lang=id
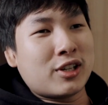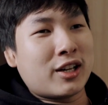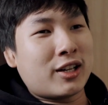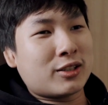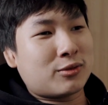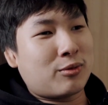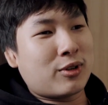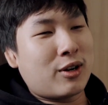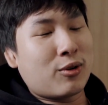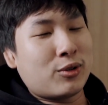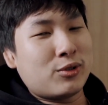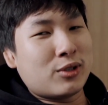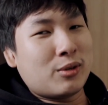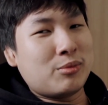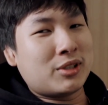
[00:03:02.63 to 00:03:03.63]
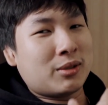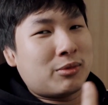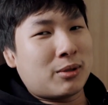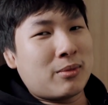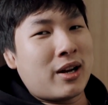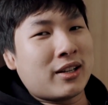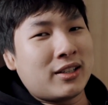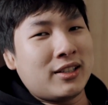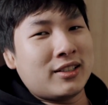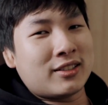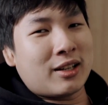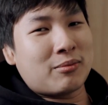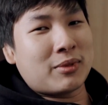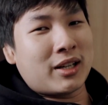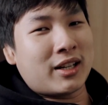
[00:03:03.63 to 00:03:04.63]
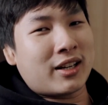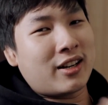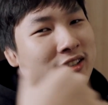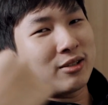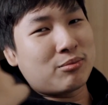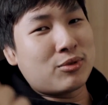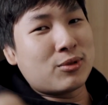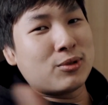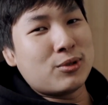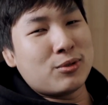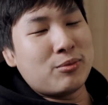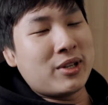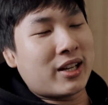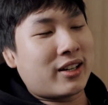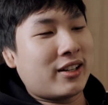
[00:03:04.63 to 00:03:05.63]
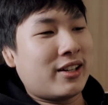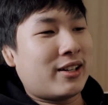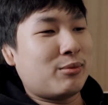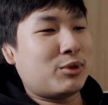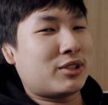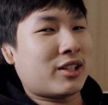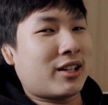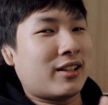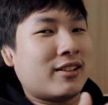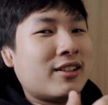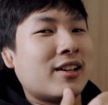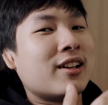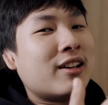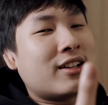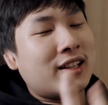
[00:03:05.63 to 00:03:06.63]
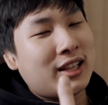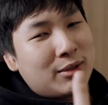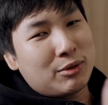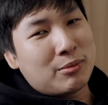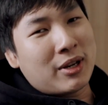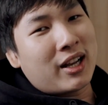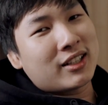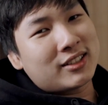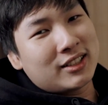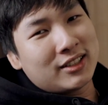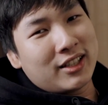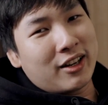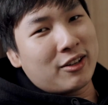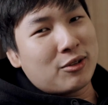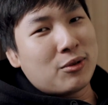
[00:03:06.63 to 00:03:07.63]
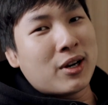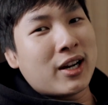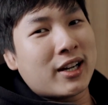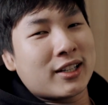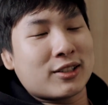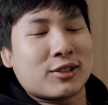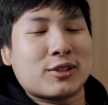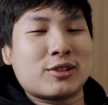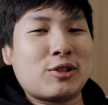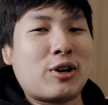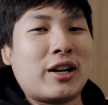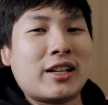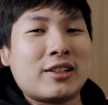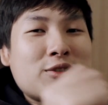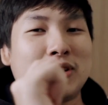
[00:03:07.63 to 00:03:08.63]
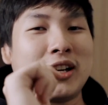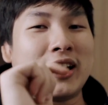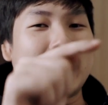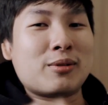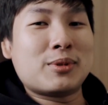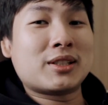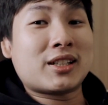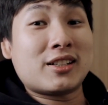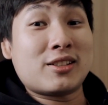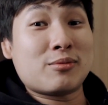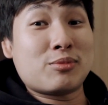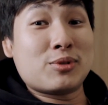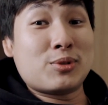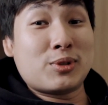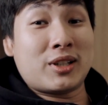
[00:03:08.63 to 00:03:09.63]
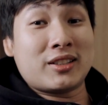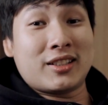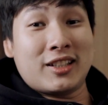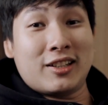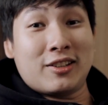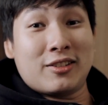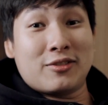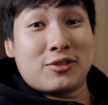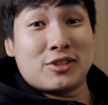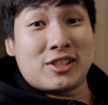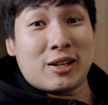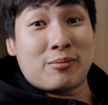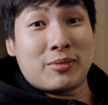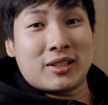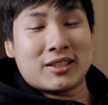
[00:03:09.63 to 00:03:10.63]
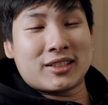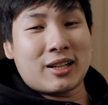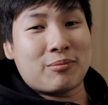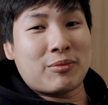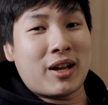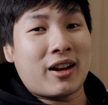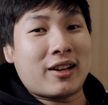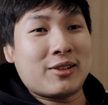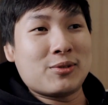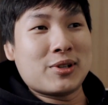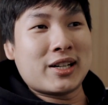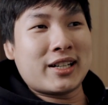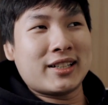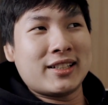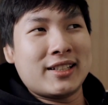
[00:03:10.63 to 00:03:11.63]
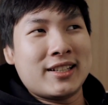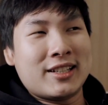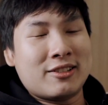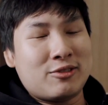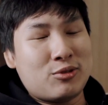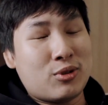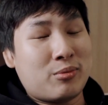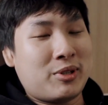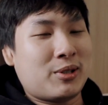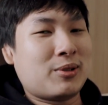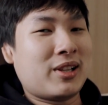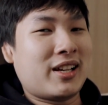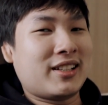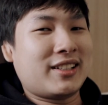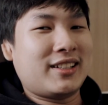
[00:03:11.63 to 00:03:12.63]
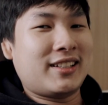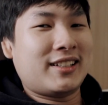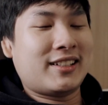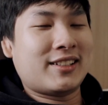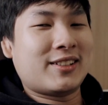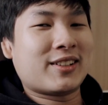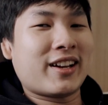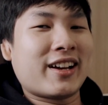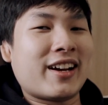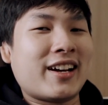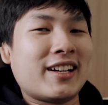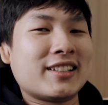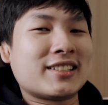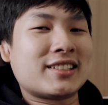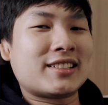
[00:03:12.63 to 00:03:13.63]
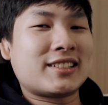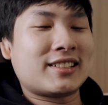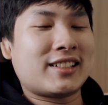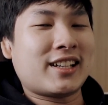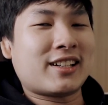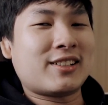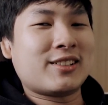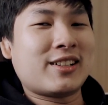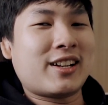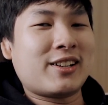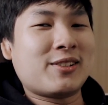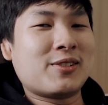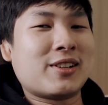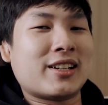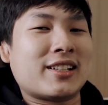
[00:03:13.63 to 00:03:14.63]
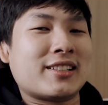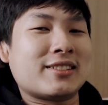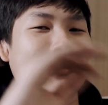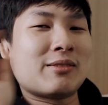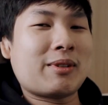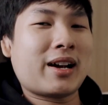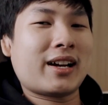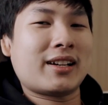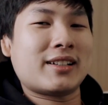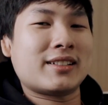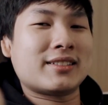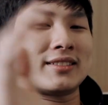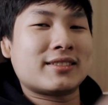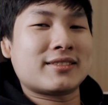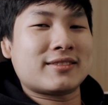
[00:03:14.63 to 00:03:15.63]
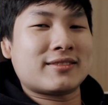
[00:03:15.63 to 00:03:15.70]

juga semoga gue juga bisa berbagi sama Raja Pugu biar dia bisa lebih berhasil dari gue gitu doain juga ya buat Raja Pugu nanti di Food Champions Cup yang kedua dua minggu lagi oke okay guys sekian dari gue bye bye